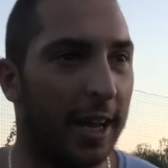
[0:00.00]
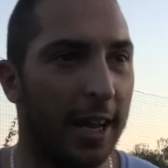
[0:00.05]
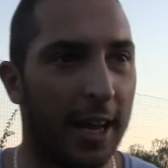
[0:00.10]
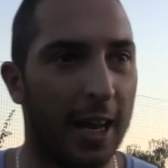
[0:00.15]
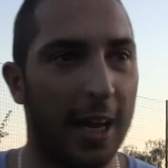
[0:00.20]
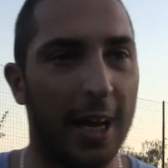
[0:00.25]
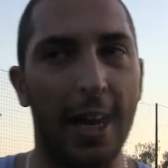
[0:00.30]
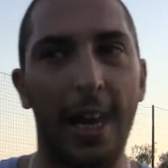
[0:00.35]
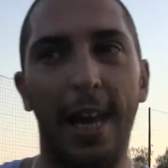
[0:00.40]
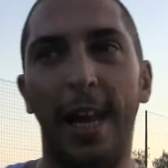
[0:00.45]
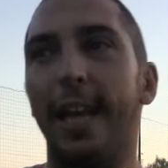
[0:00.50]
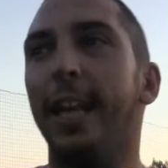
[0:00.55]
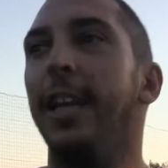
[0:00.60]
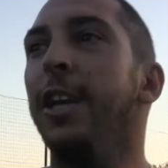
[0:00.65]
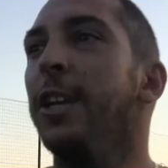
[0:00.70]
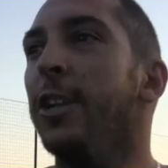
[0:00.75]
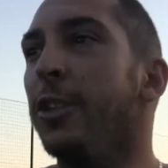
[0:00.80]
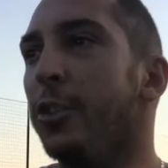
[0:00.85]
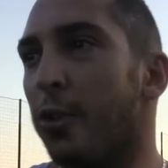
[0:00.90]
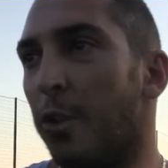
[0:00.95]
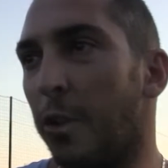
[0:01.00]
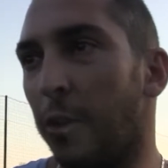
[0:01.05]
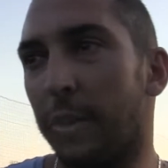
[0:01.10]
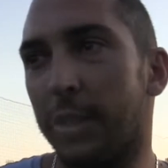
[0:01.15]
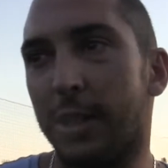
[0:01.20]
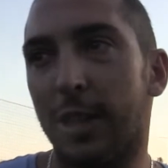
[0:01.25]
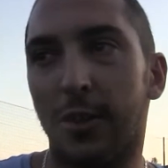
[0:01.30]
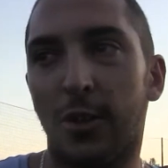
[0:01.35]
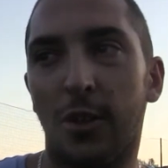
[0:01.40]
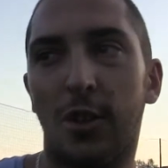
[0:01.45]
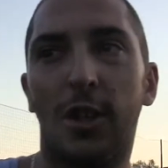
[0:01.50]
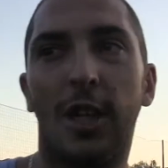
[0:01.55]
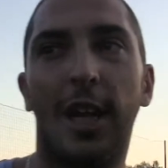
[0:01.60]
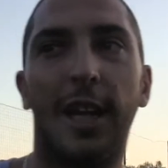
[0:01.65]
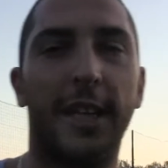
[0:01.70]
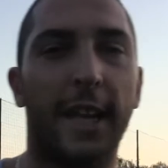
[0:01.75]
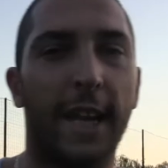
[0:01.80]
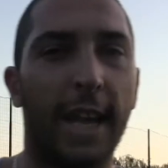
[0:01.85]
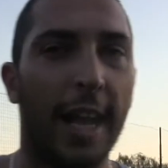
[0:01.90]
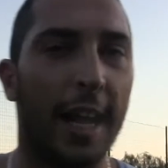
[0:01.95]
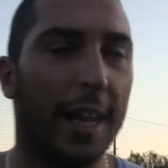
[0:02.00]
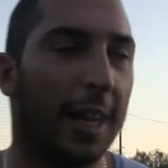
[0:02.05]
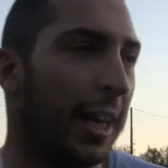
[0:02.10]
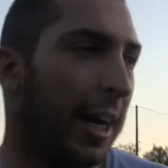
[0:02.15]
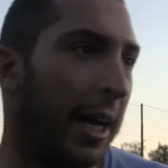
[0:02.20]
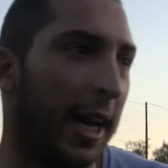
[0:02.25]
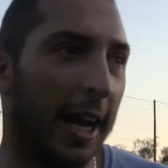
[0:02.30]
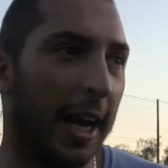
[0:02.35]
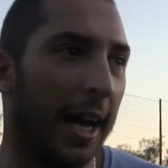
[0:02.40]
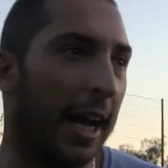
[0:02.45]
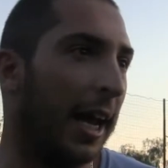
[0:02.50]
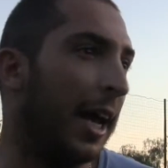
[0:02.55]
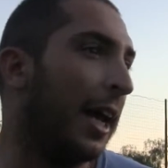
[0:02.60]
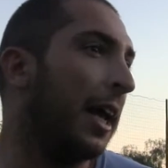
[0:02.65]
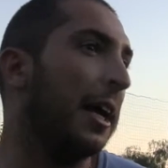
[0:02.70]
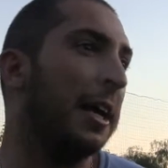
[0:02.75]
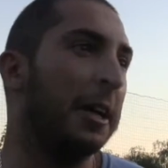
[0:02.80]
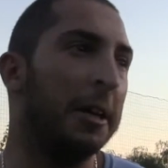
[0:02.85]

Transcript: E eh, sono in questa società tre anni e eh,